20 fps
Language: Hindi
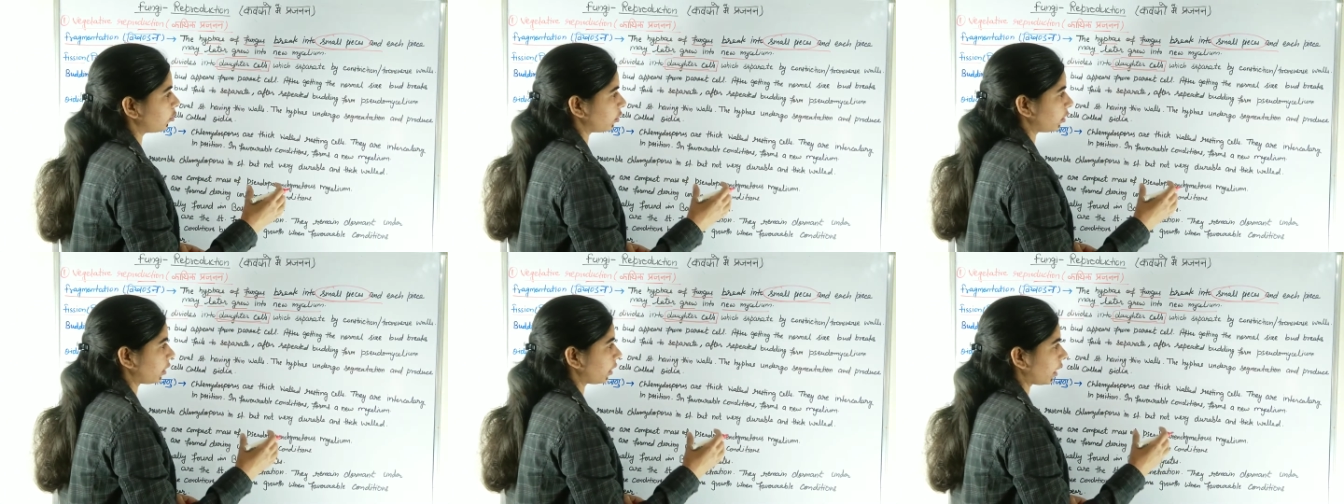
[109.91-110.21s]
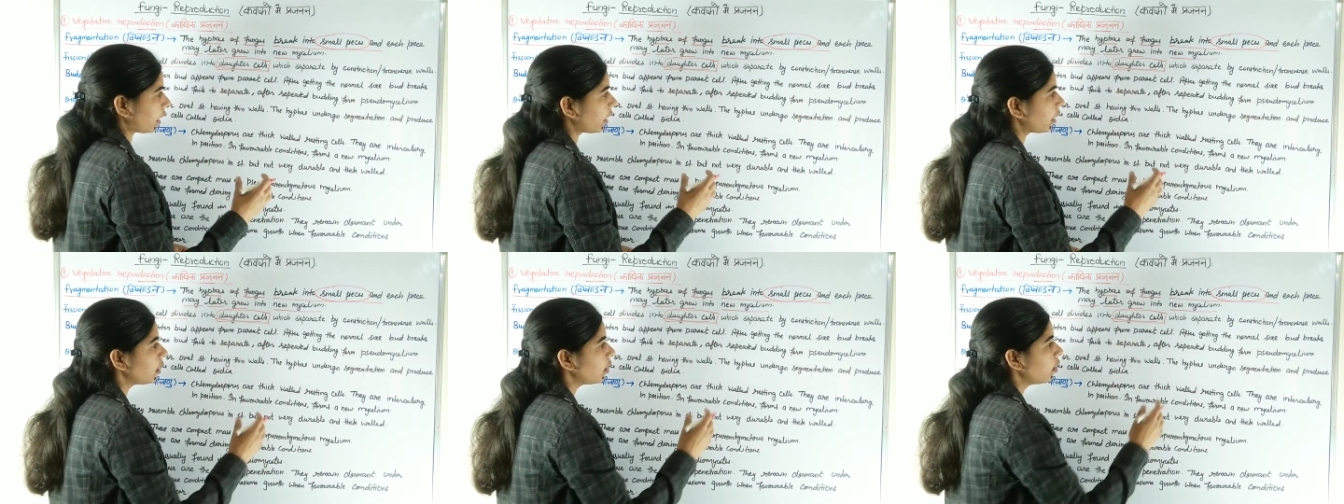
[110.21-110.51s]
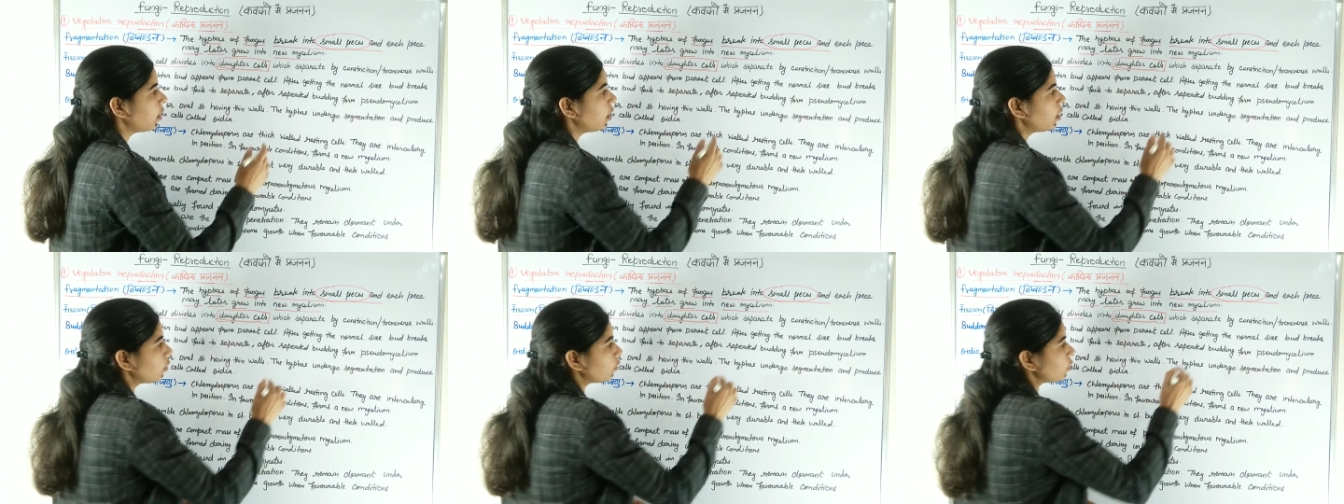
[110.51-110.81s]
बोलते हैं
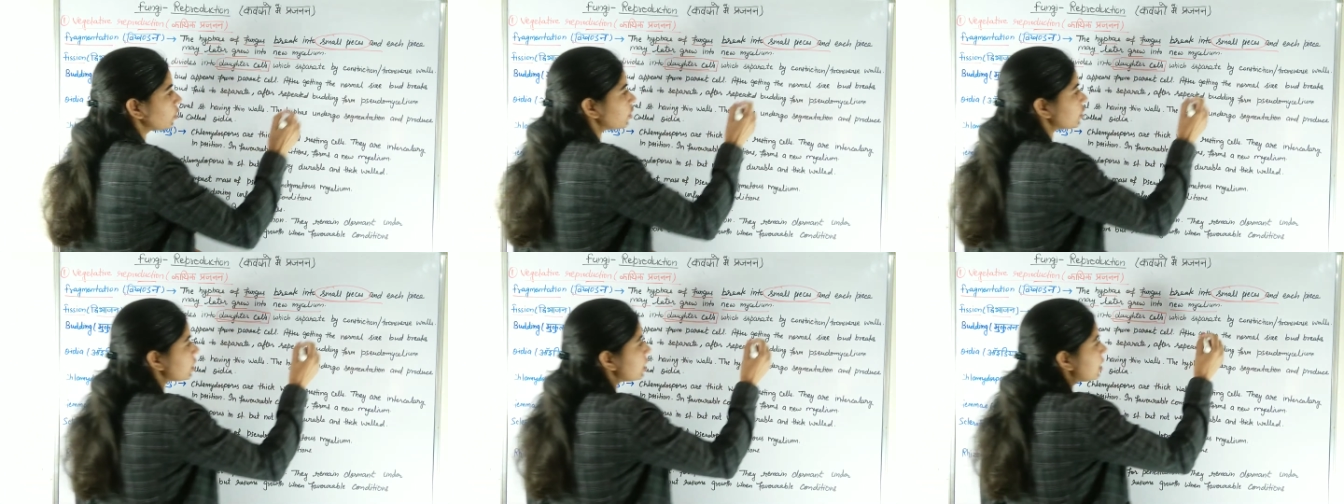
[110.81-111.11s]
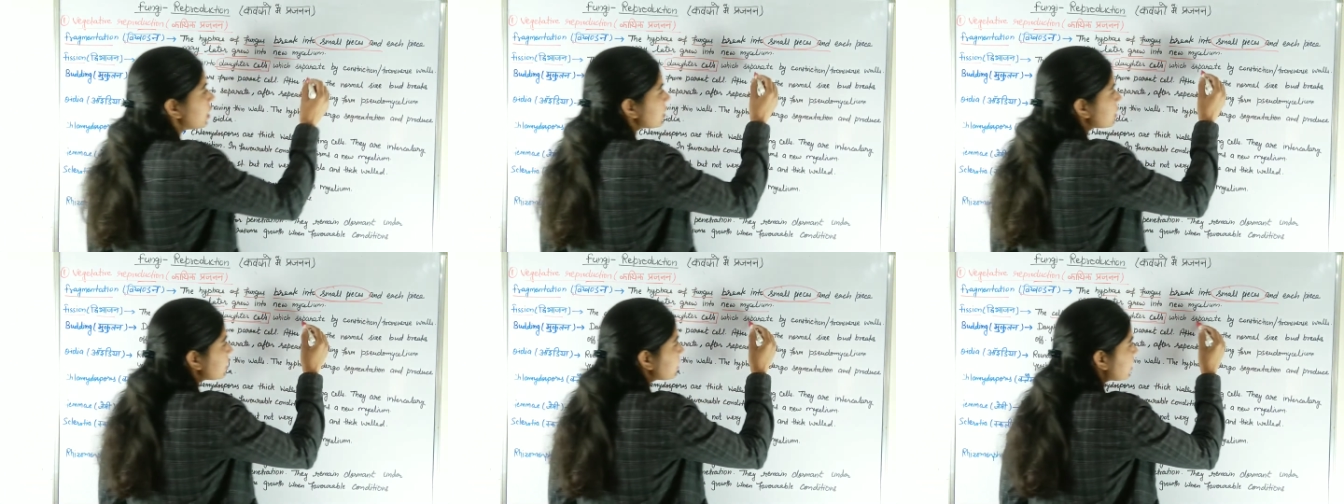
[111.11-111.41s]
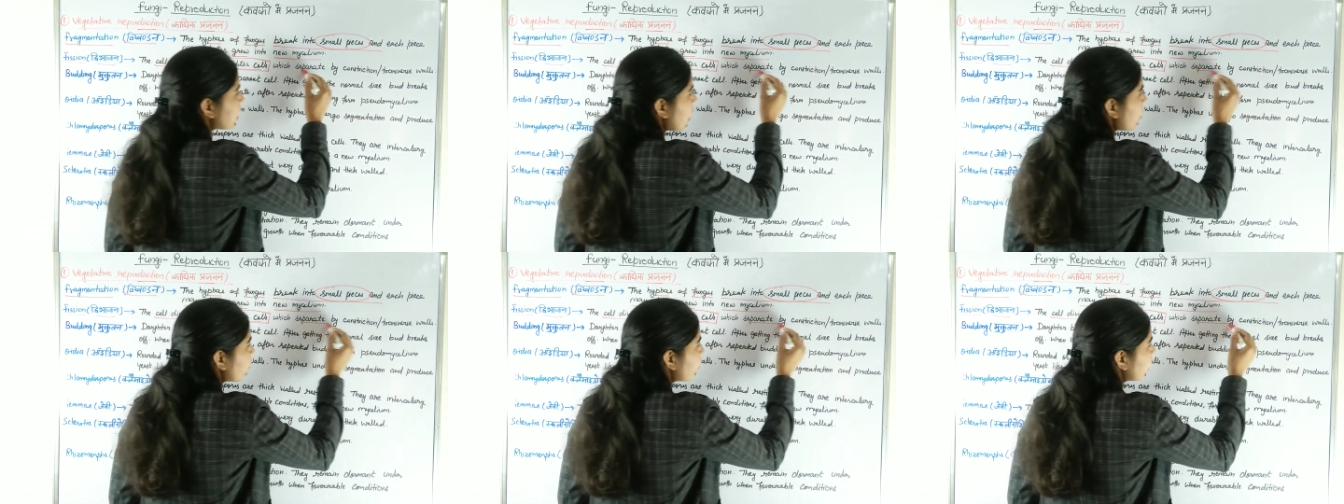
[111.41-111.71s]
विच
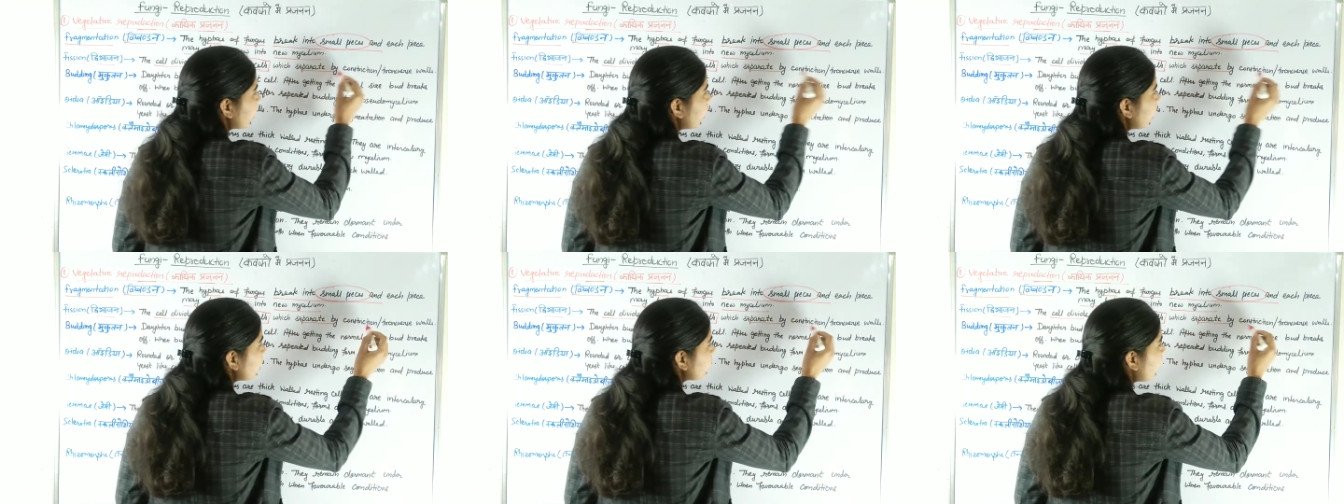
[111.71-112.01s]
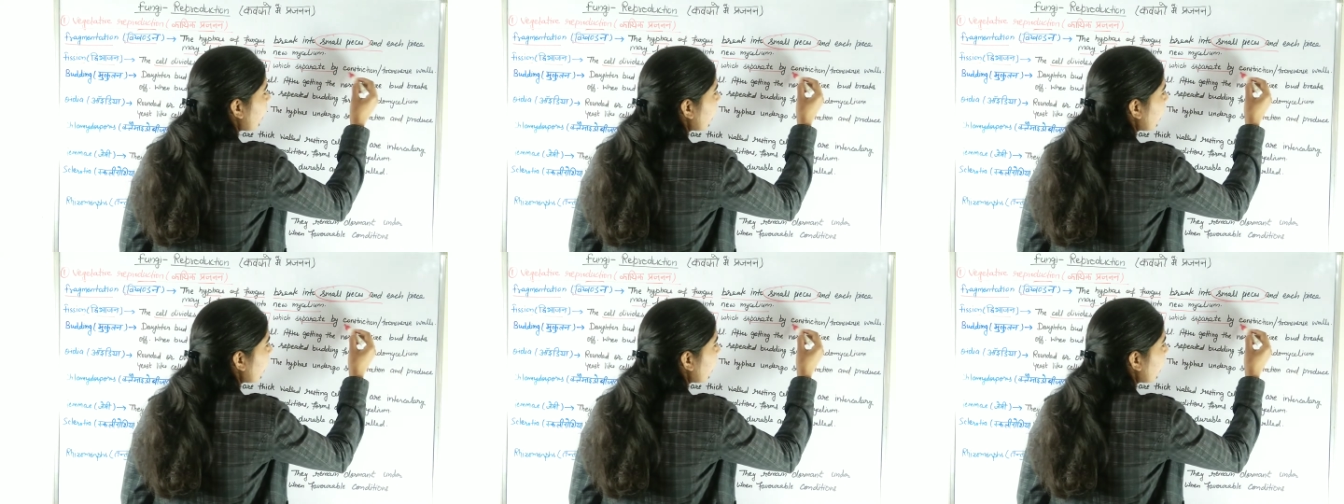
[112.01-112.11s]
सेपरेट